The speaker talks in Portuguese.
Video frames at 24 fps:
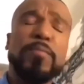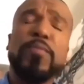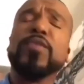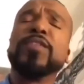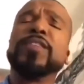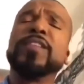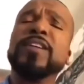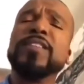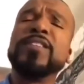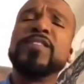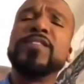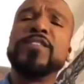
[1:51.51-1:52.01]
é
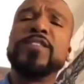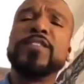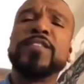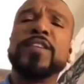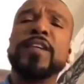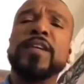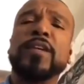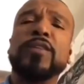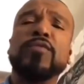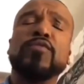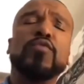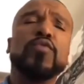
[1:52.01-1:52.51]
importante
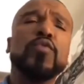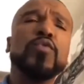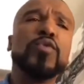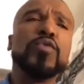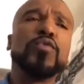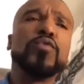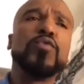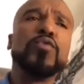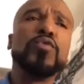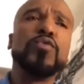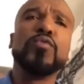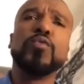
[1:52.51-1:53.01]
dizer que
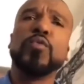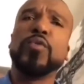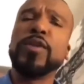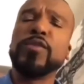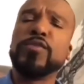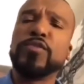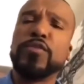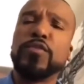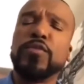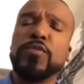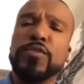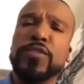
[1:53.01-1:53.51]
tu, tudo o
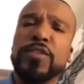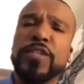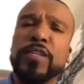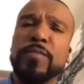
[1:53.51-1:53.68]
que eu estou